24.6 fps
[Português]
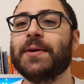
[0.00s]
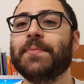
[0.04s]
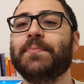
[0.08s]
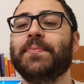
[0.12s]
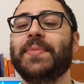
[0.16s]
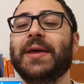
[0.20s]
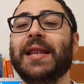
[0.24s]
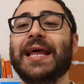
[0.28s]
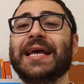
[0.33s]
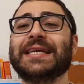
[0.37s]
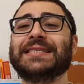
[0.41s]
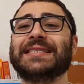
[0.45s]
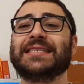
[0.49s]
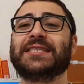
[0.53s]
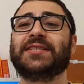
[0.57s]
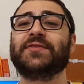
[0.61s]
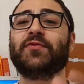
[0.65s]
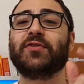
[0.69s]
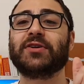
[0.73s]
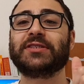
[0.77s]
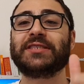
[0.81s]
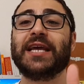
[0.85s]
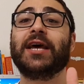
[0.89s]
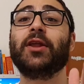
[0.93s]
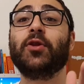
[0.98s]
Beleza? Se
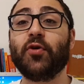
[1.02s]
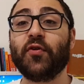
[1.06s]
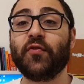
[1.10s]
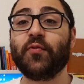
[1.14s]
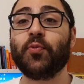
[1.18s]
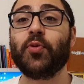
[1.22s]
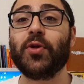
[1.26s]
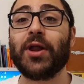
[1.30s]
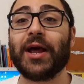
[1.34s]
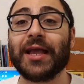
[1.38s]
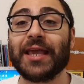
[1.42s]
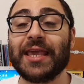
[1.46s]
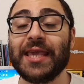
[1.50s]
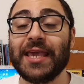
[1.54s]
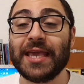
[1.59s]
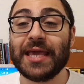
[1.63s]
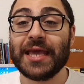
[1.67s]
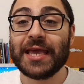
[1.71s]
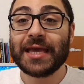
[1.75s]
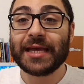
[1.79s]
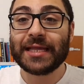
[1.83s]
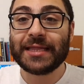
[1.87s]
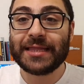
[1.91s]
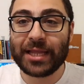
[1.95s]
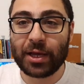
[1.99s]
você é novo por aqui,
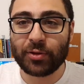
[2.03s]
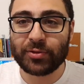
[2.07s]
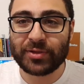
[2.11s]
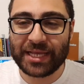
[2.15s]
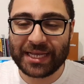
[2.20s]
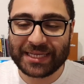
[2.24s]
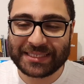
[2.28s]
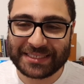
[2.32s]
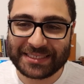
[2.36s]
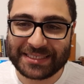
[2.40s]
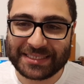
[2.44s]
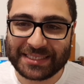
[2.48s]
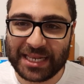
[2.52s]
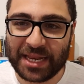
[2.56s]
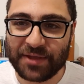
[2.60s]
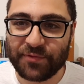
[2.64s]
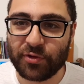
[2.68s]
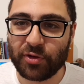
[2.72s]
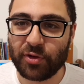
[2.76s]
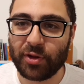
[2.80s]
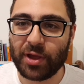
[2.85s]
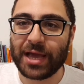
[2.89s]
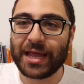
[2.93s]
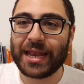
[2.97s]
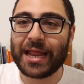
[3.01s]
não deixe de se
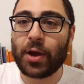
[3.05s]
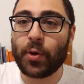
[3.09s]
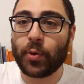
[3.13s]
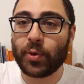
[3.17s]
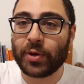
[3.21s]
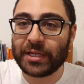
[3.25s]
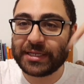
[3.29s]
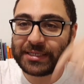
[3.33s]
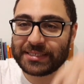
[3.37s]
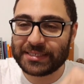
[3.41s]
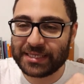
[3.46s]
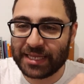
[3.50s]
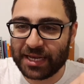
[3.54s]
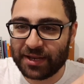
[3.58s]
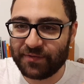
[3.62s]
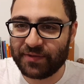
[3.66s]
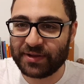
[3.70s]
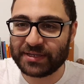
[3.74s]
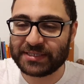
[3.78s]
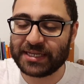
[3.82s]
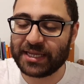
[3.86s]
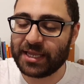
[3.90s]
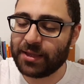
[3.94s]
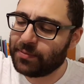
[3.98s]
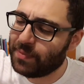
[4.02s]
inscrever no canal, clique em
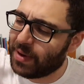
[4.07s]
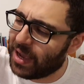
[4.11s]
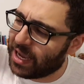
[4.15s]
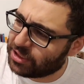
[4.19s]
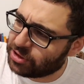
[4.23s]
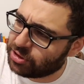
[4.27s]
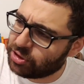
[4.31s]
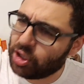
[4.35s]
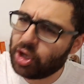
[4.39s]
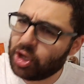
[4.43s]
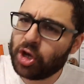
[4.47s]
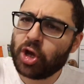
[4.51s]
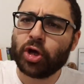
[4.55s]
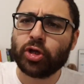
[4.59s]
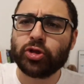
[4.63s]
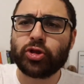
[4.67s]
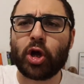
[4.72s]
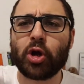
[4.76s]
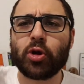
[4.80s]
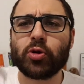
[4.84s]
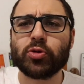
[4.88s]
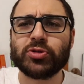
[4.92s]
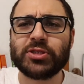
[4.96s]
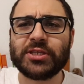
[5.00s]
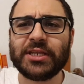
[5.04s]
inscrever-se aqui embaixo.
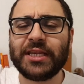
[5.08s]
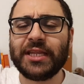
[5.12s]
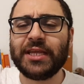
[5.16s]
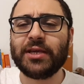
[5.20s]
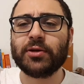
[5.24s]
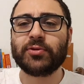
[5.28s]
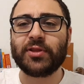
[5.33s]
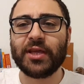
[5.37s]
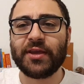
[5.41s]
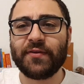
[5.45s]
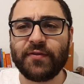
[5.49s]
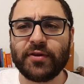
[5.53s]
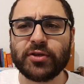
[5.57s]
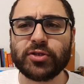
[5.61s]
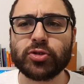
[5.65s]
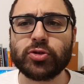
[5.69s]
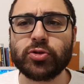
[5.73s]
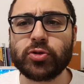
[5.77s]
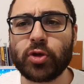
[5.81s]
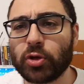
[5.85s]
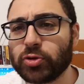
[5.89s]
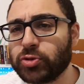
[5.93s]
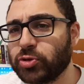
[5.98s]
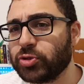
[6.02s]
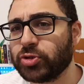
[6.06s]
Toca o sininho, tem vídeo
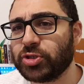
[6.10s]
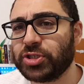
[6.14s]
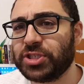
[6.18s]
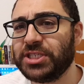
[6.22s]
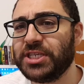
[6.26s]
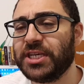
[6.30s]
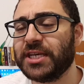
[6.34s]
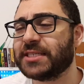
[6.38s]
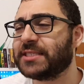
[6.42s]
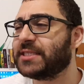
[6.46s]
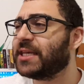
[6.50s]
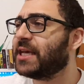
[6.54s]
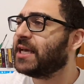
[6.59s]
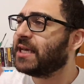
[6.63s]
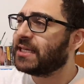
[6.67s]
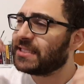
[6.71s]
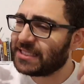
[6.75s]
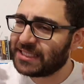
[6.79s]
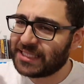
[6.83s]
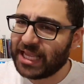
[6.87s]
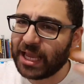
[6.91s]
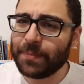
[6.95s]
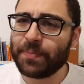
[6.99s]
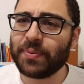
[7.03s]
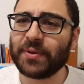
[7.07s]
todos os dias,
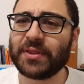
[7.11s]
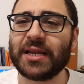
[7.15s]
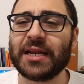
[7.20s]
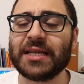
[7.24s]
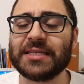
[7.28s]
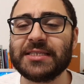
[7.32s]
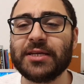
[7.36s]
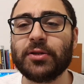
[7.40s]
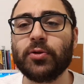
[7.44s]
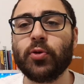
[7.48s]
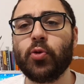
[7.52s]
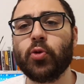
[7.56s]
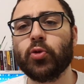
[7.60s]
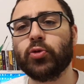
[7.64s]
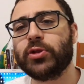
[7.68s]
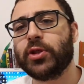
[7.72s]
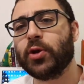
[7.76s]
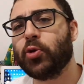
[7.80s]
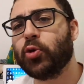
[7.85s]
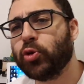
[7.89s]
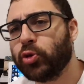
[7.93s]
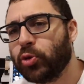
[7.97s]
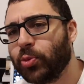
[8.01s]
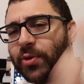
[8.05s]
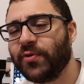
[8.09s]
sempre trazendo um
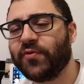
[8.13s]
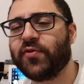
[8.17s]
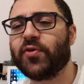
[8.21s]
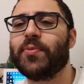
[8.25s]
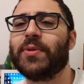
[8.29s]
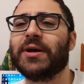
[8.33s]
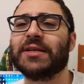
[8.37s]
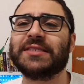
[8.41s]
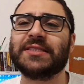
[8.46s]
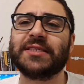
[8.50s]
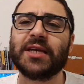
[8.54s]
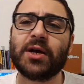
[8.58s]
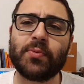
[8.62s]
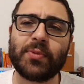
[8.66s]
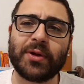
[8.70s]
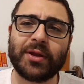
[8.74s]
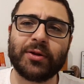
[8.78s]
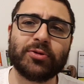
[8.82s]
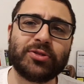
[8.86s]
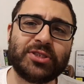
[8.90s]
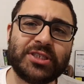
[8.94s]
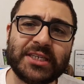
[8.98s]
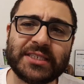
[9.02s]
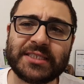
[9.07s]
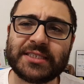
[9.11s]
conteúdo, uma informação, uma
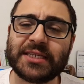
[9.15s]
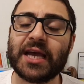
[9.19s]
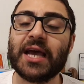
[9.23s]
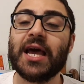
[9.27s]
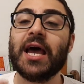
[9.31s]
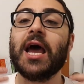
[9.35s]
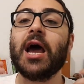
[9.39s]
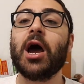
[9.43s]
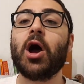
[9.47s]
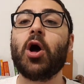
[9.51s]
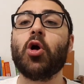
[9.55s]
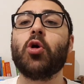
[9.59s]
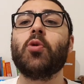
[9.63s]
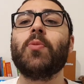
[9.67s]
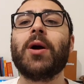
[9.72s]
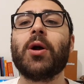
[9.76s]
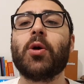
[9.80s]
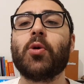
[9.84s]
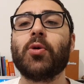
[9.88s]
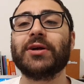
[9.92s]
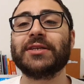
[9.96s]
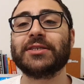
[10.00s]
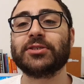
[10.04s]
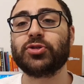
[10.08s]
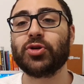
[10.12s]
notícia, alguma
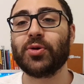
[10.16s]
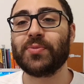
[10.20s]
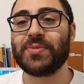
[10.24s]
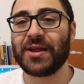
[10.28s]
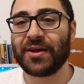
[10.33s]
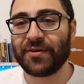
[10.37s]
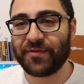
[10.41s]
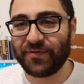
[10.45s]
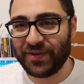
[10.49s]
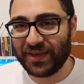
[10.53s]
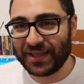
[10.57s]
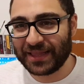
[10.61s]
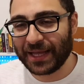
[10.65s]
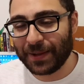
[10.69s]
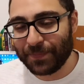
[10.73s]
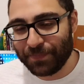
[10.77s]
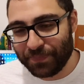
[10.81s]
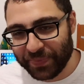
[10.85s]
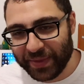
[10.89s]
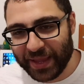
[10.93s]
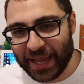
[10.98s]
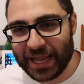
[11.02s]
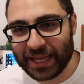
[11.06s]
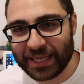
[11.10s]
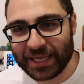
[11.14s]
coisa sobre a
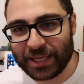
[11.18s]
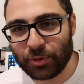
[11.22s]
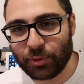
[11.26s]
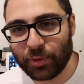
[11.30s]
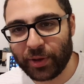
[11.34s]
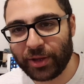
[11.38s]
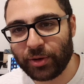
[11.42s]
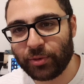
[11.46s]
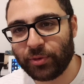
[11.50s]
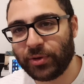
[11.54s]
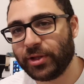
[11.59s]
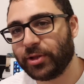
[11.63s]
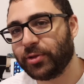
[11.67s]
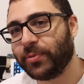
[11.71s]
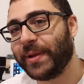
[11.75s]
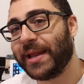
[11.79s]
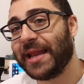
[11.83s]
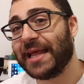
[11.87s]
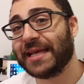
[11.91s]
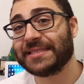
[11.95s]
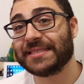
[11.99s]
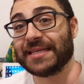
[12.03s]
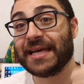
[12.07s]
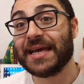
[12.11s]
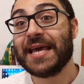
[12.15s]
vida aqui no Reino Unido,
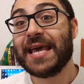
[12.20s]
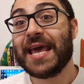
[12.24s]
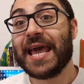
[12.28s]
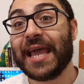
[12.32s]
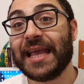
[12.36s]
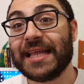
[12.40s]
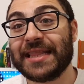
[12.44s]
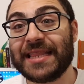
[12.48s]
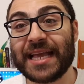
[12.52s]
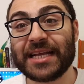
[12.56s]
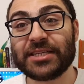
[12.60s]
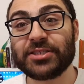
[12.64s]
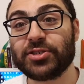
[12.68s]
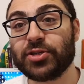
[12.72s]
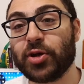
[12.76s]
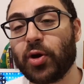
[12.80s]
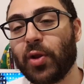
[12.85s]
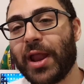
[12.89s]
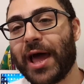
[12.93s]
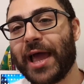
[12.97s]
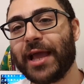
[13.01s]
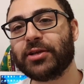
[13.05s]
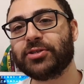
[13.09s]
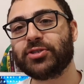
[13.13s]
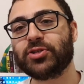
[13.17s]
beleza? E deixe seu
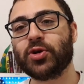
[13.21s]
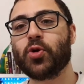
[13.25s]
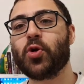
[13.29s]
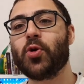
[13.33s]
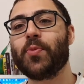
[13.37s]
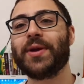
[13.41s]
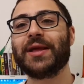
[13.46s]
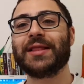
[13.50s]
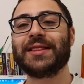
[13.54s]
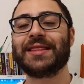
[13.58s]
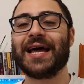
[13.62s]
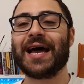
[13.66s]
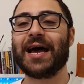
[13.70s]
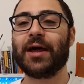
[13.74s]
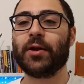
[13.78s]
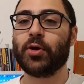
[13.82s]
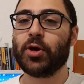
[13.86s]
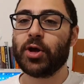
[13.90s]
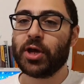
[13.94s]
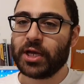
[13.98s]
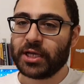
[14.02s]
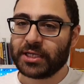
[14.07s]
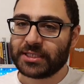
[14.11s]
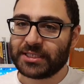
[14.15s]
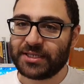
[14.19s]
like, seu comentário
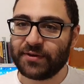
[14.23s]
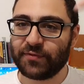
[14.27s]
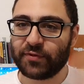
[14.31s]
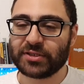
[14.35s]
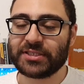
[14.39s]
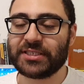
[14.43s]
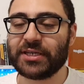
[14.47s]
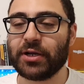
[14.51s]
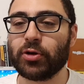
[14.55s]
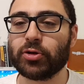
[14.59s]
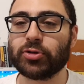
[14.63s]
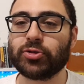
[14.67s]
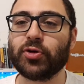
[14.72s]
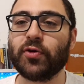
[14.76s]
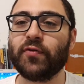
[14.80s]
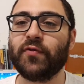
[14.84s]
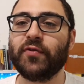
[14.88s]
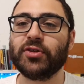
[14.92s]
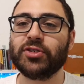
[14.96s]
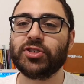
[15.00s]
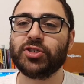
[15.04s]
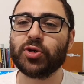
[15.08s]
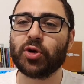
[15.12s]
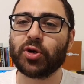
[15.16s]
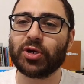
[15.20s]
se você gostou do
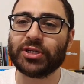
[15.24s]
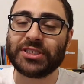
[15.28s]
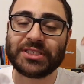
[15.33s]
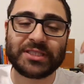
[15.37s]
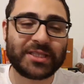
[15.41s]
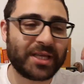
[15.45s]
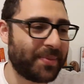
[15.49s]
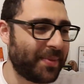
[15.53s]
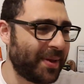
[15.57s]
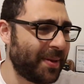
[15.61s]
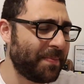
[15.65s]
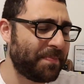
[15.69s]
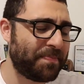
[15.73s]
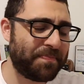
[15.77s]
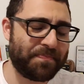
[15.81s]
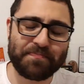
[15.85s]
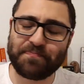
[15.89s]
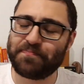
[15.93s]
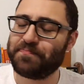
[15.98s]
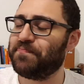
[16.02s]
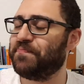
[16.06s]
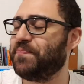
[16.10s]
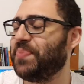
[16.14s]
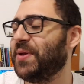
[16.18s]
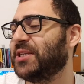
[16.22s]
vídeo de hoje. Também
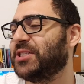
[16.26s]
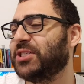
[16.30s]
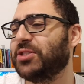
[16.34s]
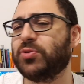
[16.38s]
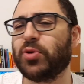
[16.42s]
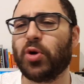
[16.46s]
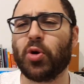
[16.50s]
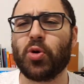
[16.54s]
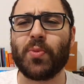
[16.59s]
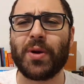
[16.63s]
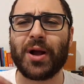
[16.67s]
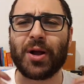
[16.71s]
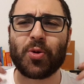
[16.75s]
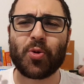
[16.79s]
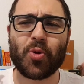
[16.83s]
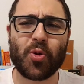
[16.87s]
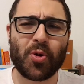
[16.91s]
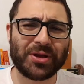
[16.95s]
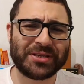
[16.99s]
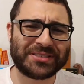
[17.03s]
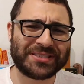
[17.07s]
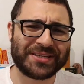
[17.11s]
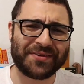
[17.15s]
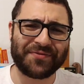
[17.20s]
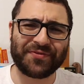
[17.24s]
pedindo alguma
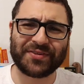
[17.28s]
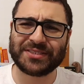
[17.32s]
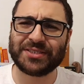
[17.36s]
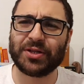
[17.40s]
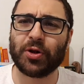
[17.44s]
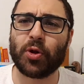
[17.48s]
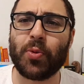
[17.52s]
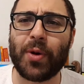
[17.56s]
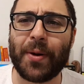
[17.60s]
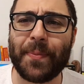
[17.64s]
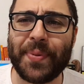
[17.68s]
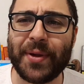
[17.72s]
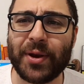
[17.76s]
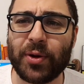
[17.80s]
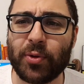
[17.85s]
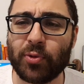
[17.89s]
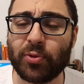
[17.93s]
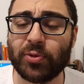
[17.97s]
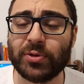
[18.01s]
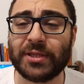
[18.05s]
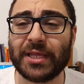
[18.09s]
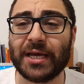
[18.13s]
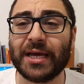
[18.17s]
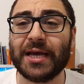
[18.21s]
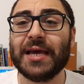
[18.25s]
coisa, fazendo alguma
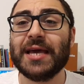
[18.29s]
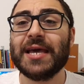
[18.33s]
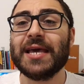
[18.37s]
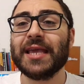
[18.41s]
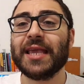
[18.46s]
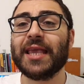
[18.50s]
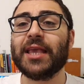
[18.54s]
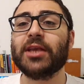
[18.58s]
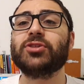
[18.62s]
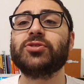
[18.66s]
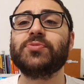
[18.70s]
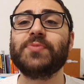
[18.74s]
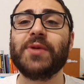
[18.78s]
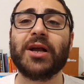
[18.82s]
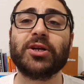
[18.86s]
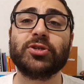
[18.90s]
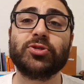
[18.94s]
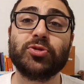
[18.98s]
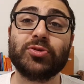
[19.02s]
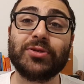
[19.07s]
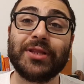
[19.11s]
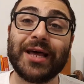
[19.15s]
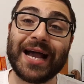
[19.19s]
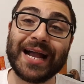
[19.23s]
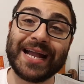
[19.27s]
pergunta, que isso me
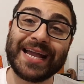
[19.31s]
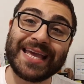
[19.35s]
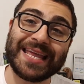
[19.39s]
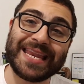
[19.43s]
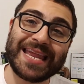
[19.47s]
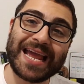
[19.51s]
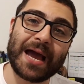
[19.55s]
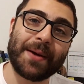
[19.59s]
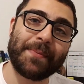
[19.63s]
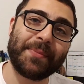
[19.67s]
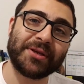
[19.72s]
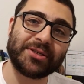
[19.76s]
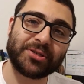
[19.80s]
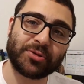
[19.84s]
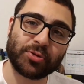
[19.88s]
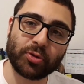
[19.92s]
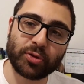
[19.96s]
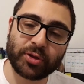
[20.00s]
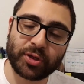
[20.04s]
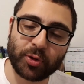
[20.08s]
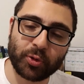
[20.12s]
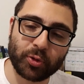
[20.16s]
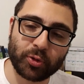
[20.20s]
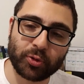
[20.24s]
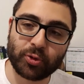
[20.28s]
ajuda a criar mais
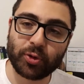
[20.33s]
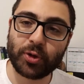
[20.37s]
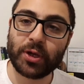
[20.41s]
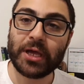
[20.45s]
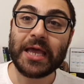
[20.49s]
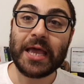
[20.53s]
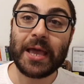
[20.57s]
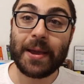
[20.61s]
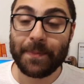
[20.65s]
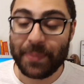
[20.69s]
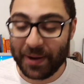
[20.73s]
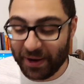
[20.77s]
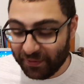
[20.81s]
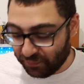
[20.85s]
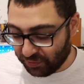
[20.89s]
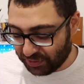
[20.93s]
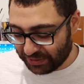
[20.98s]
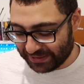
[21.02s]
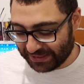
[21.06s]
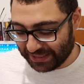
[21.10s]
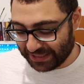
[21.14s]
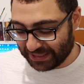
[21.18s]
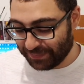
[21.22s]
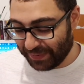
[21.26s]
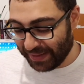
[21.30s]
conteúdo para
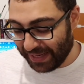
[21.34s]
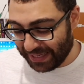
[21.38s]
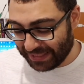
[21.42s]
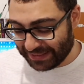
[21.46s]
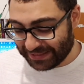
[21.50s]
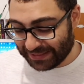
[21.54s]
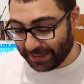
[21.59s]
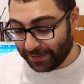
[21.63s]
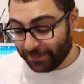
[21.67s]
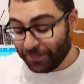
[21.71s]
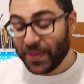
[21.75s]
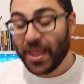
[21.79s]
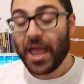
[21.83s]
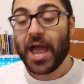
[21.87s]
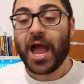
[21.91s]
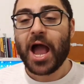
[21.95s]
vocês, beleza?